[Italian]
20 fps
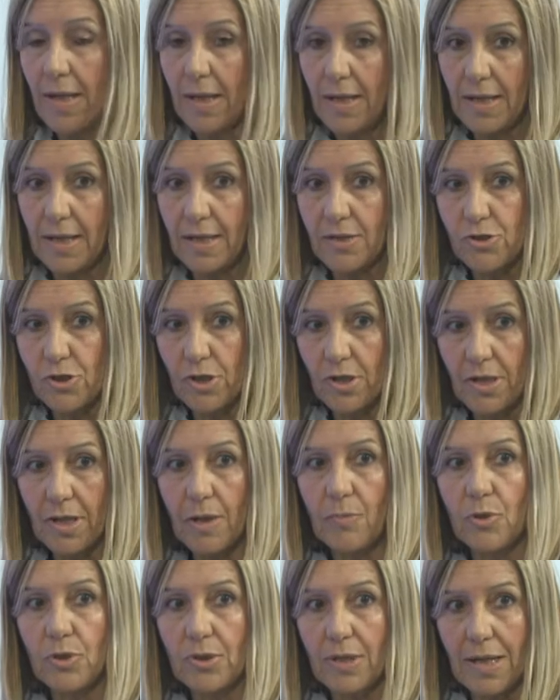e che
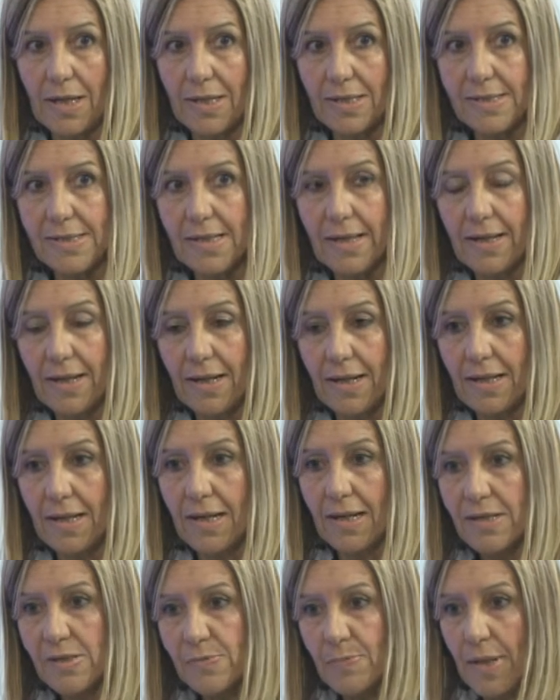cercheremo di realizzare anche
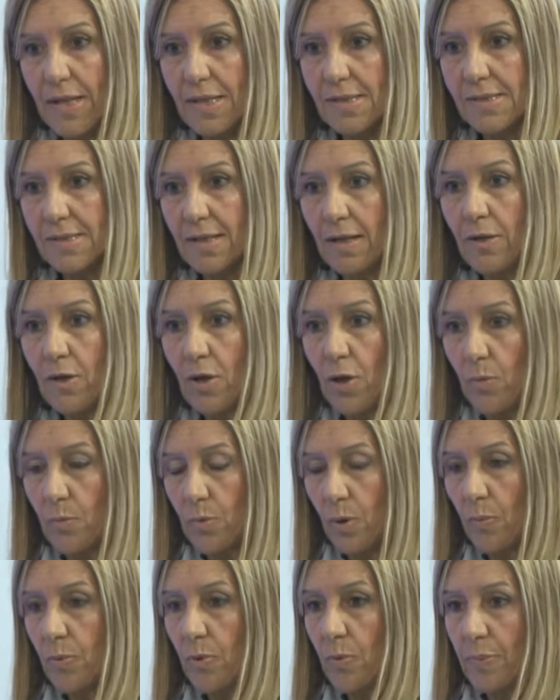alla Spezia
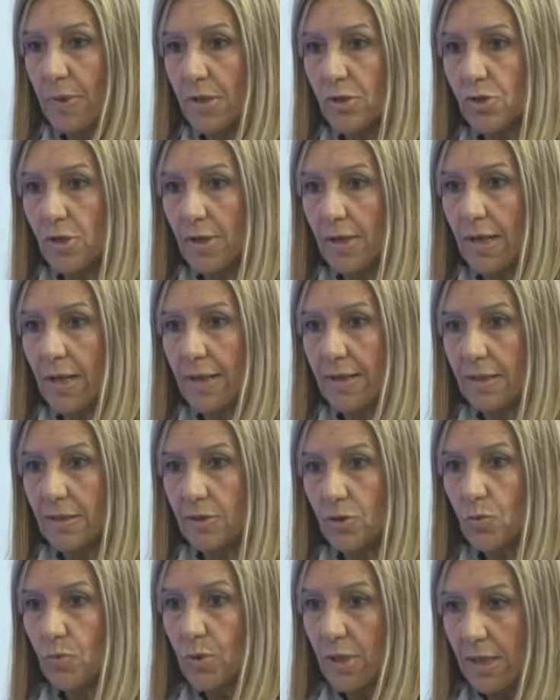proprio per cercare
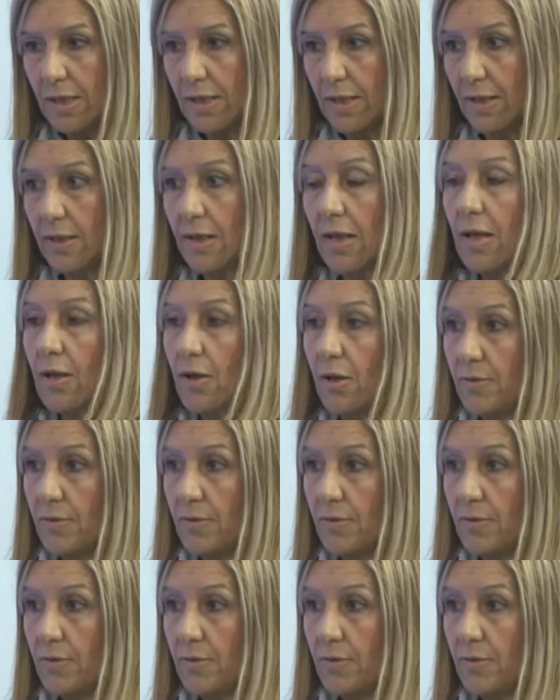di unire,